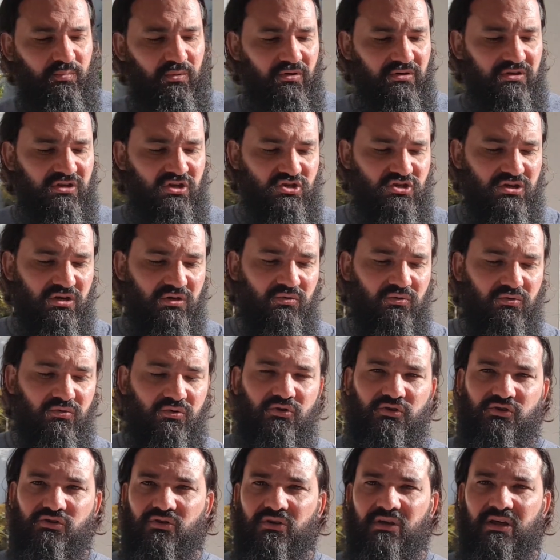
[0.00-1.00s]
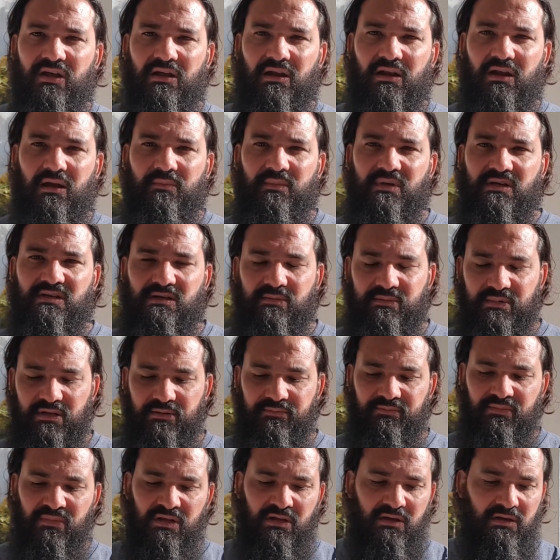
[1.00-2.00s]
protégez contre le soleil, là, mes amis
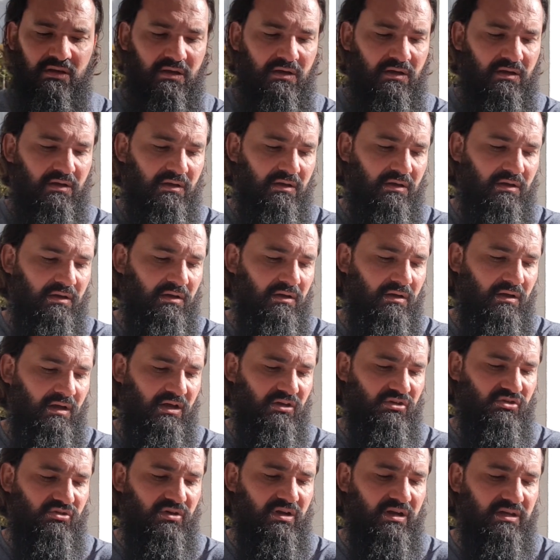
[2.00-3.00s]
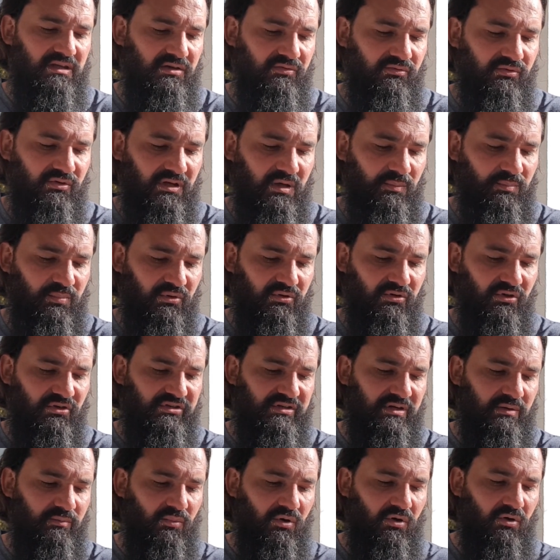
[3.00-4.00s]
un soleil qui voudrait
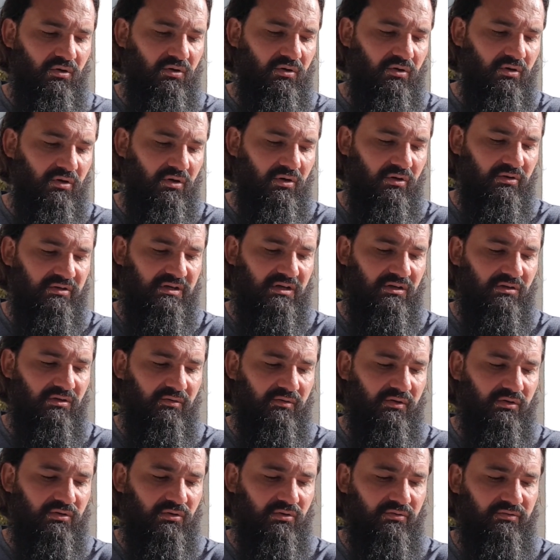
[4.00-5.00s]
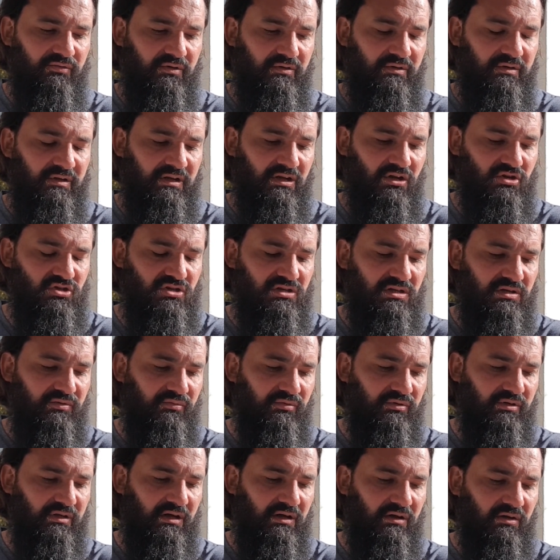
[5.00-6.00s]
potentiellement euh, rentrer dans votre vie, une énergie qui
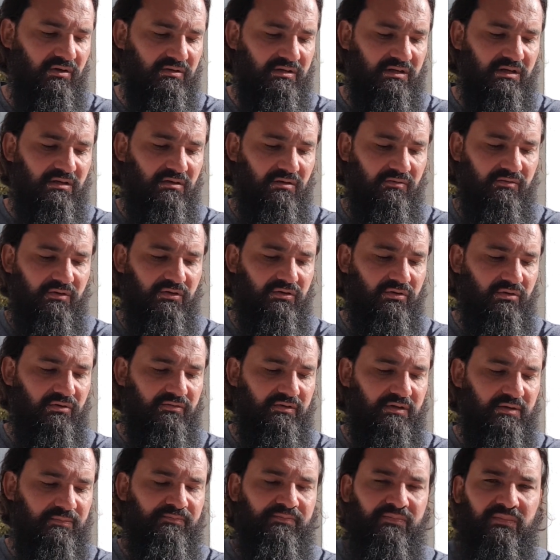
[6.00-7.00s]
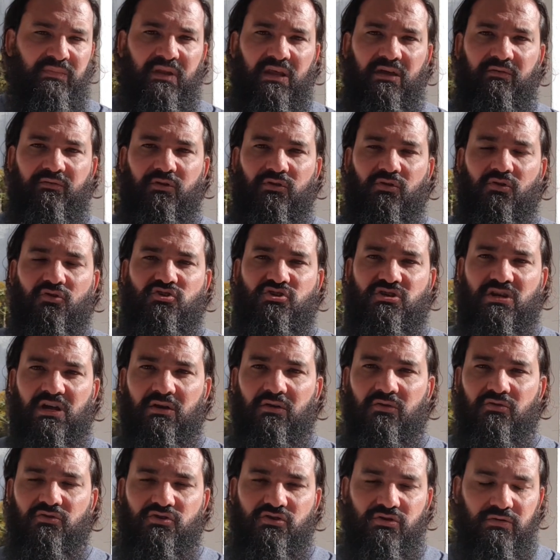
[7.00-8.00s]
voudrait rentrer dans votre vie. Et votre
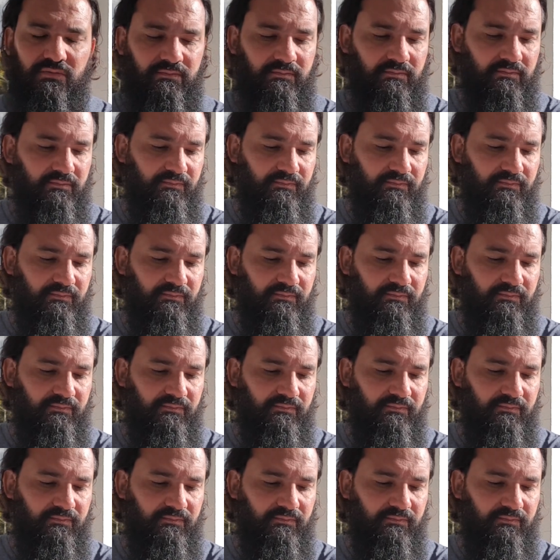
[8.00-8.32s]
challenge,